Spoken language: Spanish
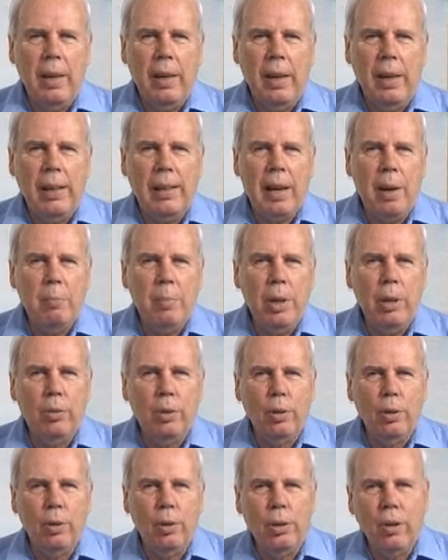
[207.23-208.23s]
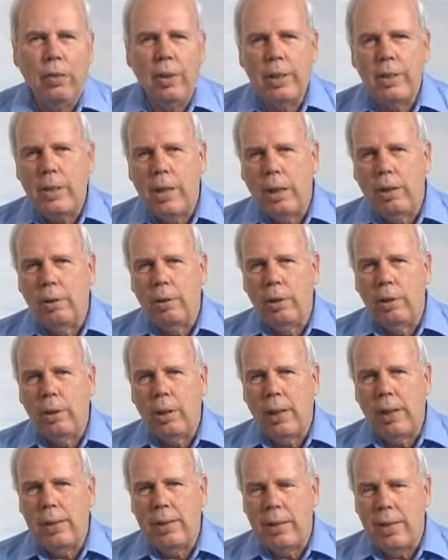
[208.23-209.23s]
El capítulo 1, versículo
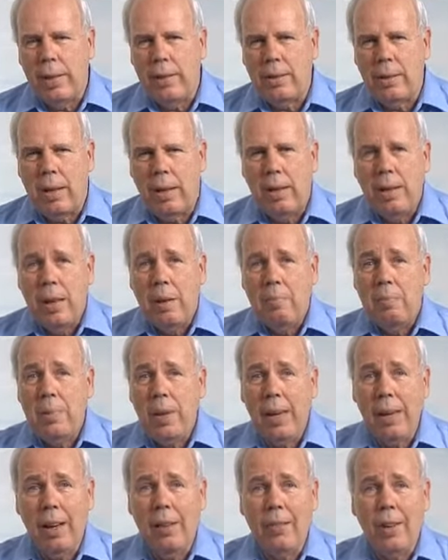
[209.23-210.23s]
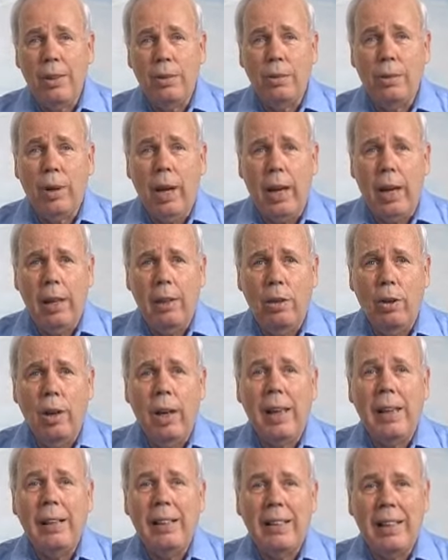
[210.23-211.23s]
3 dice, Bienaventurado
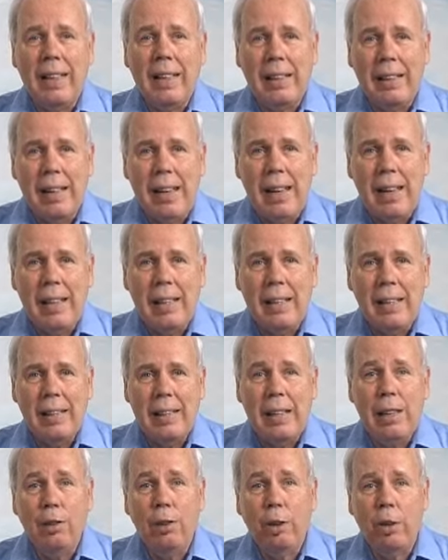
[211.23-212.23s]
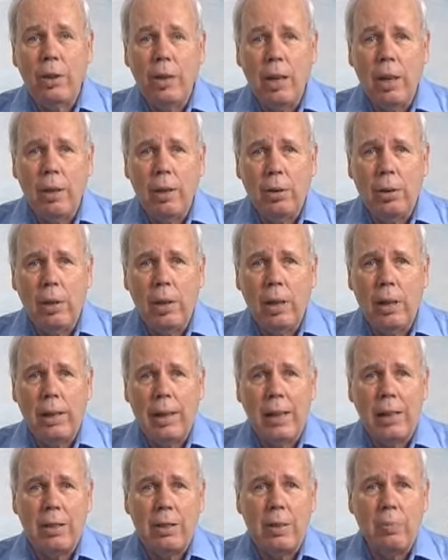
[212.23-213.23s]
el que lee y los que oyen
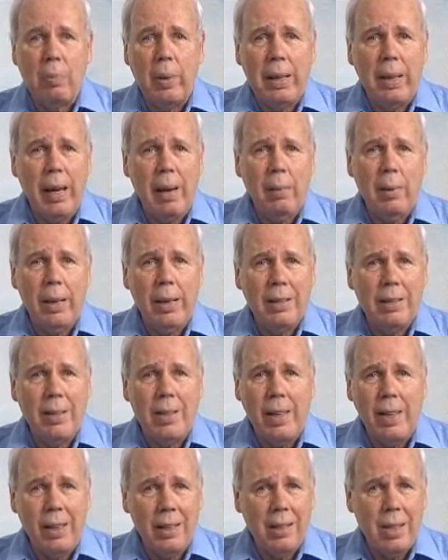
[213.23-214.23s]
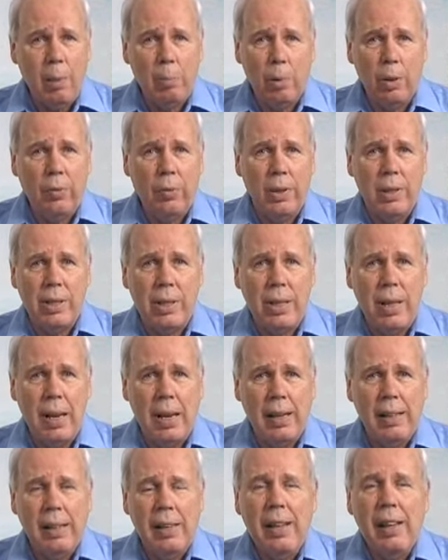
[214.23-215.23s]
las palabras de esta
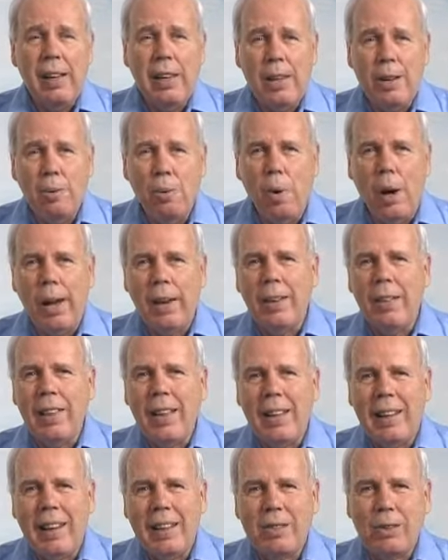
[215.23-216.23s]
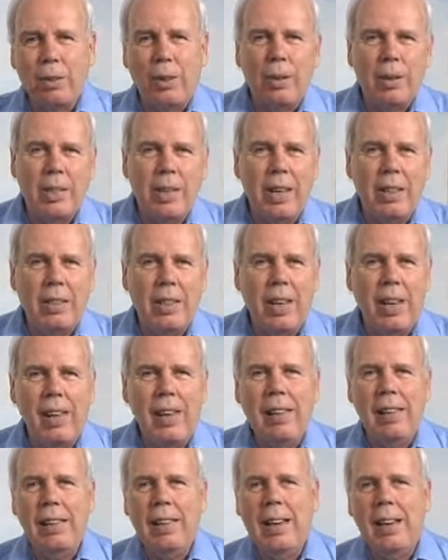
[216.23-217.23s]
profecía y guardan las cosas de
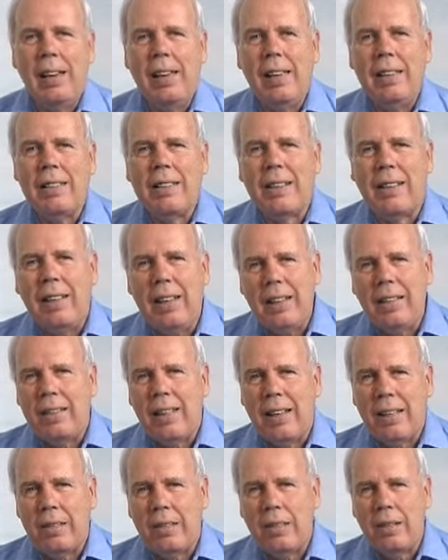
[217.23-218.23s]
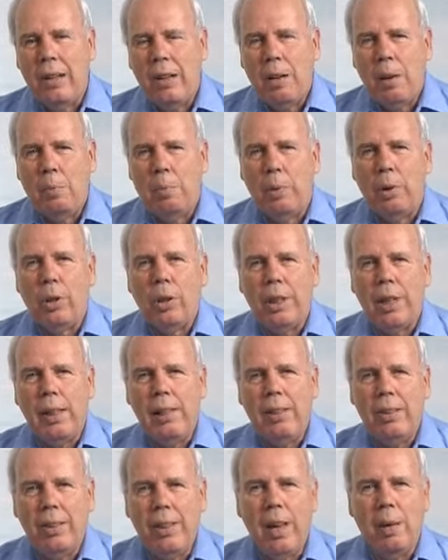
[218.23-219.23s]
ella escritas, porque
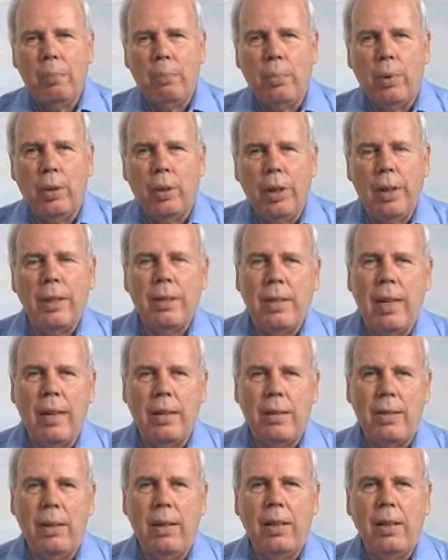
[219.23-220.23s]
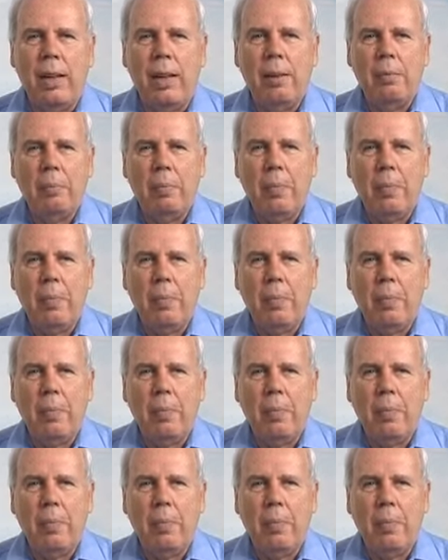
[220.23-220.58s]
el tiempo está cerca.